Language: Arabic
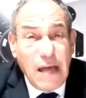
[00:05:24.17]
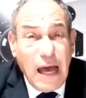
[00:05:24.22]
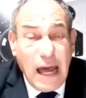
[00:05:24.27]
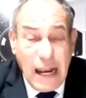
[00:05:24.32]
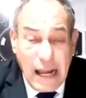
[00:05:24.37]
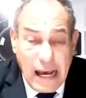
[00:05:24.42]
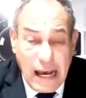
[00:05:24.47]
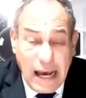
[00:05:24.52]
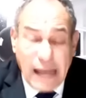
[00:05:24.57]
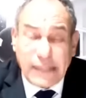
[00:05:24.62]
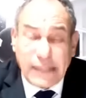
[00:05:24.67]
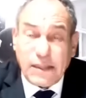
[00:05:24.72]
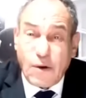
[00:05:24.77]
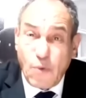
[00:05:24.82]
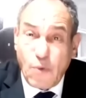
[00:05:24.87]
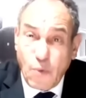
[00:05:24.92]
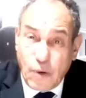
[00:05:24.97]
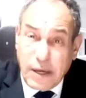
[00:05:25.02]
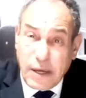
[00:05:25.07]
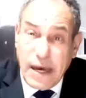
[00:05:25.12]
على خاطر
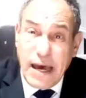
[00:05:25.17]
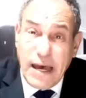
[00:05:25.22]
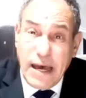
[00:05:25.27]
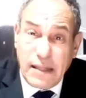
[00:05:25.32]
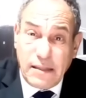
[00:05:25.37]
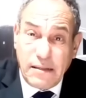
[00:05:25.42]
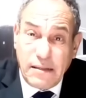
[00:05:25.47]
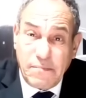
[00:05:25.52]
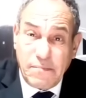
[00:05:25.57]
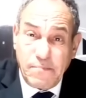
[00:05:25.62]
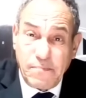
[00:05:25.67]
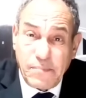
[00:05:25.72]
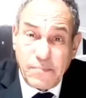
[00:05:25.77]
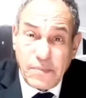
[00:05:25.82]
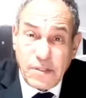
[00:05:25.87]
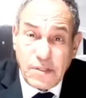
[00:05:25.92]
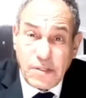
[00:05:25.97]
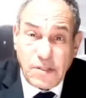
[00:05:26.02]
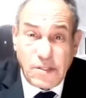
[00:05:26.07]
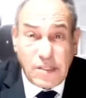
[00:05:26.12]
لو كان
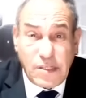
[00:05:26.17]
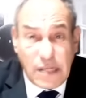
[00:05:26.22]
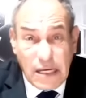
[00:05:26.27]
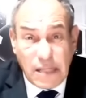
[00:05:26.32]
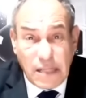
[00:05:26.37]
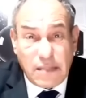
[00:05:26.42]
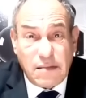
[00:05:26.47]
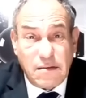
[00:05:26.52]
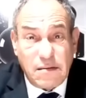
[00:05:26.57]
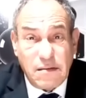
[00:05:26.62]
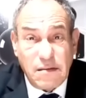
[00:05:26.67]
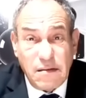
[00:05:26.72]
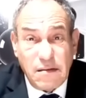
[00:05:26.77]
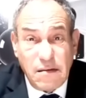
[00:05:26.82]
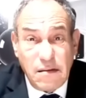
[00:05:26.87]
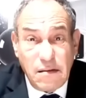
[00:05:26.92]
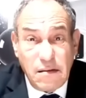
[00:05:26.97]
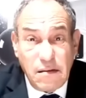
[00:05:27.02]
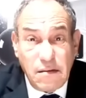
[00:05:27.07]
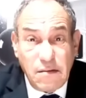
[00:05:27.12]
جيت
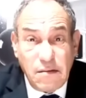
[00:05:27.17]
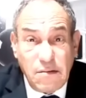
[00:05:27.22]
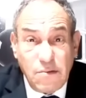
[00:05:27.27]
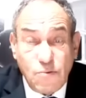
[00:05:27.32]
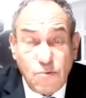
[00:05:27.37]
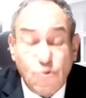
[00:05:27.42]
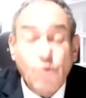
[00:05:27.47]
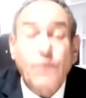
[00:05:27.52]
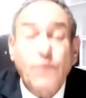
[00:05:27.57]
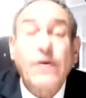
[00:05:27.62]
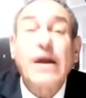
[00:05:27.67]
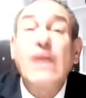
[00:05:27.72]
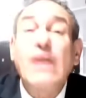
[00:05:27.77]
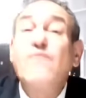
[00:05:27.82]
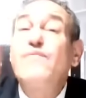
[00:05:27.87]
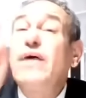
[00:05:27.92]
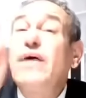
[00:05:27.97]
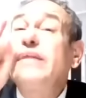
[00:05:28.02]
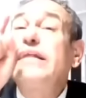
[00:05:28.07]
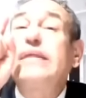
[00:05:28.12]
شوف غير
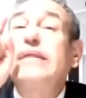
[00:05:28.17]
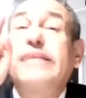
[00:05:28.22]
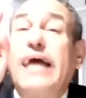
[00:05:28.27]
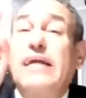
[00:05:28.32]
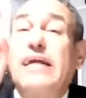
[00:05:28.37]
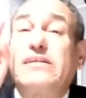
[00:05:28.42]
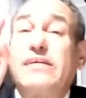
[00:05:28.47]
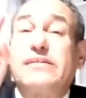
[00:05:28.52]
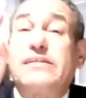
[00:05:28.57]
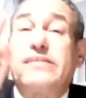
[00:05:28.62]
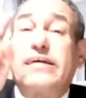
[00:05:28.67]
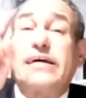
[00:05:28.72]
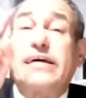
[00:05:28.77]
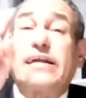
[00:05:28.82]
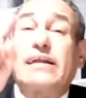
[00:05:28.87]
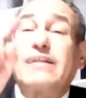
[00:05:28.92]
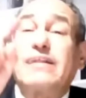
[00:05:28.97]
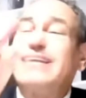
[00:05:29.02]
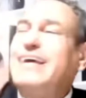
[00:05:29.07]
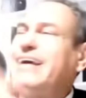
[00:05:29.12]
الفائده تاع
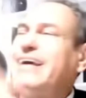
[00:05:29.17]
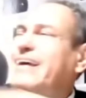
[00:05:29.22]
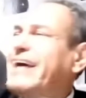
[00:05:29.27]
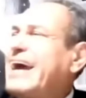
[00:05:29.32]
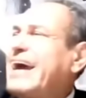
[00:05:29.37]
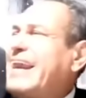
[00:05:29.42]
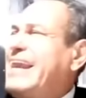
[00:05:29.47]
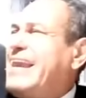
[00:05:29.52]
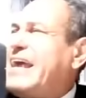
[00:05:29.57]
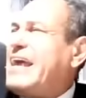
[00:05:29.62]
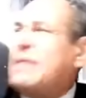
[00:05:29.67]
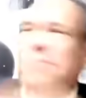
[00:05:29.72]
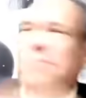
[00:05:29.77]
الجزائر ديك